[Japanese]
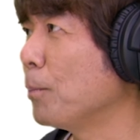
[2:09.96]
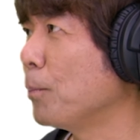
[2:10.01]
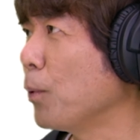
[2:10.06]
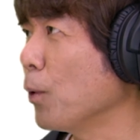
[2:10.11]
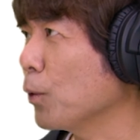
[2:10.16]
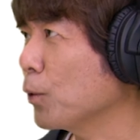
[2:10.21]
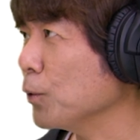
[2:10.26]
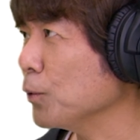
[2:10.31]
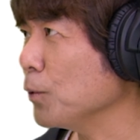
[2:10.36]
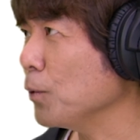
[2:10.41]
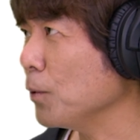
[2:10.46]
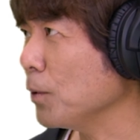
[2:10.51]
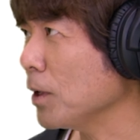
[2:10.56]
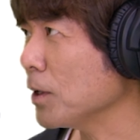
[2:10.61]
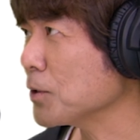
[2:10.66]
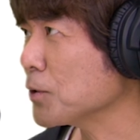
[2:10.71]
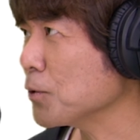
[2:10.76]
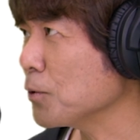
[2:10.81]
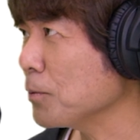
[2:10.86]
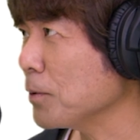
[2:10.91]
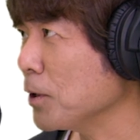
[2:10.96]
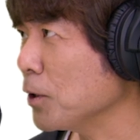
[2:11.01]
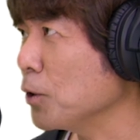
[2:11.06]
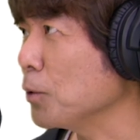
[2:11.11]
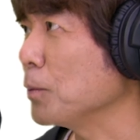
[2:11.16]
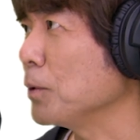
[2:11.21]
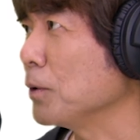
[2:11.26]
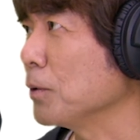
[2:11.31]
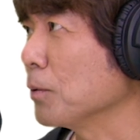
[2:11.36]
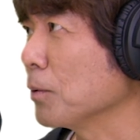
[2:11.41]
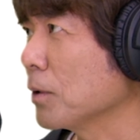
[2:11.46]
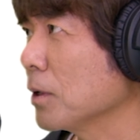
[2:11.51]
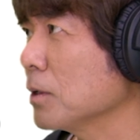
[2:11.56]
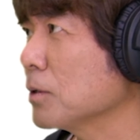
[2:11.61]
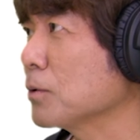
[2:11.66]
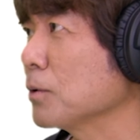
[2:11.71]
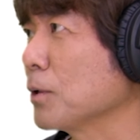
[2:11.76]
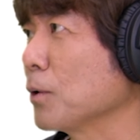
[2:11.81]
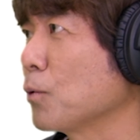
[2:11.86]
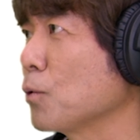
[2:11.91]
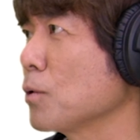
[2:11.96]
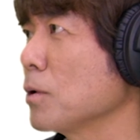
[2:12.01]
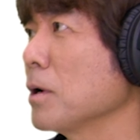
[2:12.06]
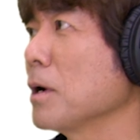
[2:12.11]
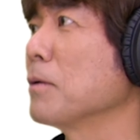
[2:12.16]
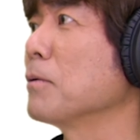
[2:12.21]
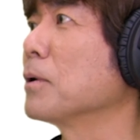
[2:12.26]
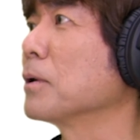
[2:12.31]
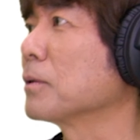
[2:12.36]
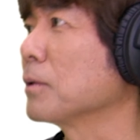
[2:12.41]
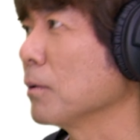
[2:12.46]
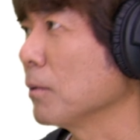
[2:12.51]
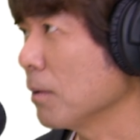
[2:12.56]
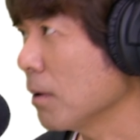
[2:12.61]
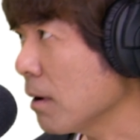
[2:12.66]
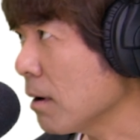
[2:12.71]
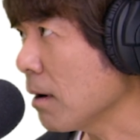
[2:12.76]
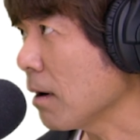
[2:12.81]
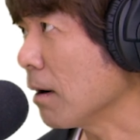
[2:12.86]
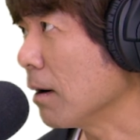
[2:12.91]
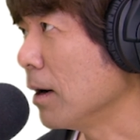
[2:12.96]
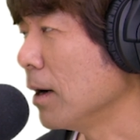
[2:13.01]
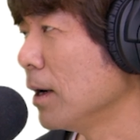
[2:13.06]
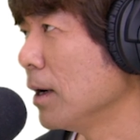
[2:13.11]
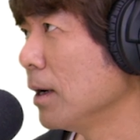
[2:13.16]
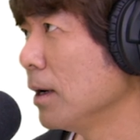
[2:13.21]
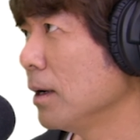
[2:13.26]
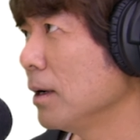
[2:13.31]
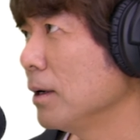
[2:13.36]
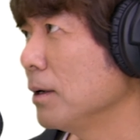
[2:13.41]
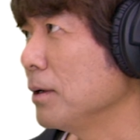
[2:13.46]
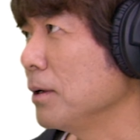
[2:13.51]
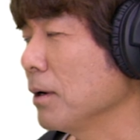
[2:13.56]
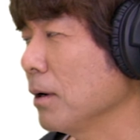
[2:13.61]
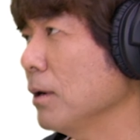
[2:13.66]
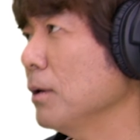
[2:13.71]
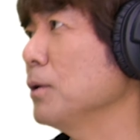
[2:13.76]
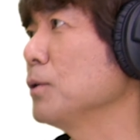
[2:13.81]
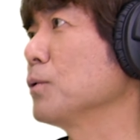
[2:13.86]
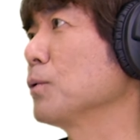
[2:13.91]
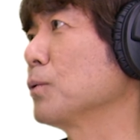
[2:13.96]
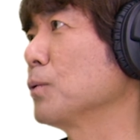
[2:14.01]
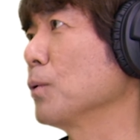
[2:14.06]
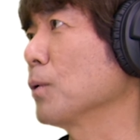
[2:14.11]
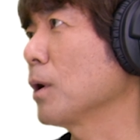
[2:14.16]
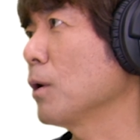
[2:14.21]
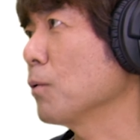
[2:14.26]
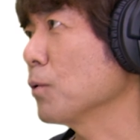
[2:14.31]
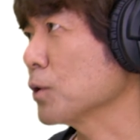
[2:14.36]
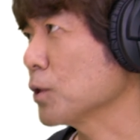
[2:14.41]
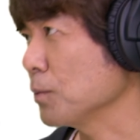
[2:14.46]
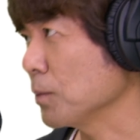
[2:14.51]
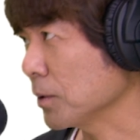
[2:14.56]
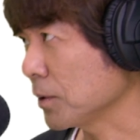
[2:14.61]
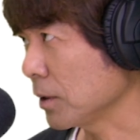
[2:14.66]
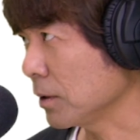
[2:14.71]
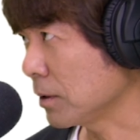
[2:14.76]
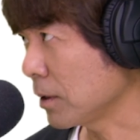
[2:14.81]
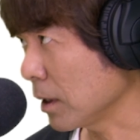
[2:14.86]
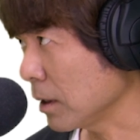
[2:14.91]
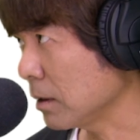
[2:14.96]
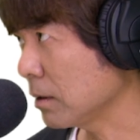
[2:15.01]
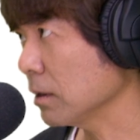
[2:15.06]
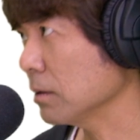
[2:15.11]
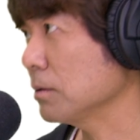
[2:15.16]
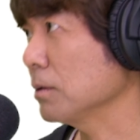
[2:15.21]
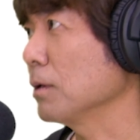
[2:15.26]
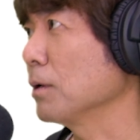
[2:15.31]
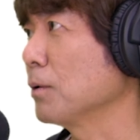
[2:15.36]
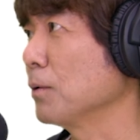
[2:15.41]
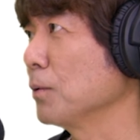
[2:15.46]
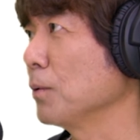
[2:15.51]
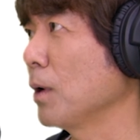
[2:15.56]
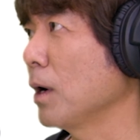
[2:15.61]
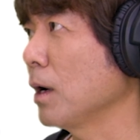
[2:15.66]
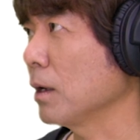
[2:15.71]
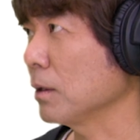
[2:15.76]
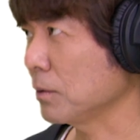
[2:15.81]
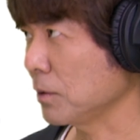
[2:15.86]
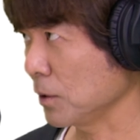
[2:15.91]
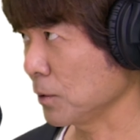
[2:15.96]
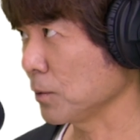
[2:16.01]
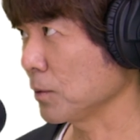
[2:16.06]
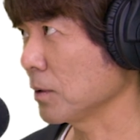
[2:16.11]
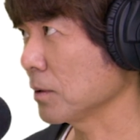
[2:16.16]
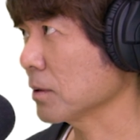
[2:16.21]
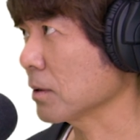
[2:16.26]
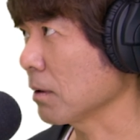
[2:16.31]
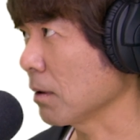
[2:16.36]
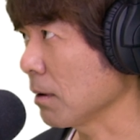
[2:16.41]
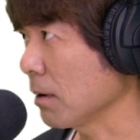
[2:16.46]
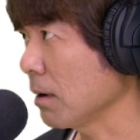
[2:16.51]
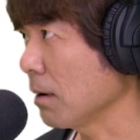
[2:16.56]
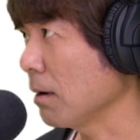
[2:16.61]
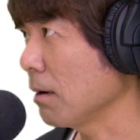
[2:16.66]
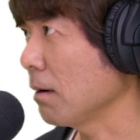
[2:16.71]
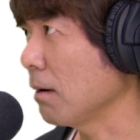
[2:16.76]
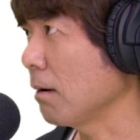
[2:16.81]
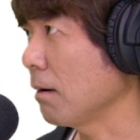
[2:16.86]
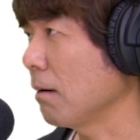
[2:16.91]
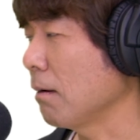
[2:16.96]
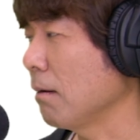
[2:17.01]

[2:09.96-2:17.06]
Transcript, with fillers: 僕のラジオ番組のゲストで来られる方は。やはりちょっと鹿児島で大活躍のアーティストですから、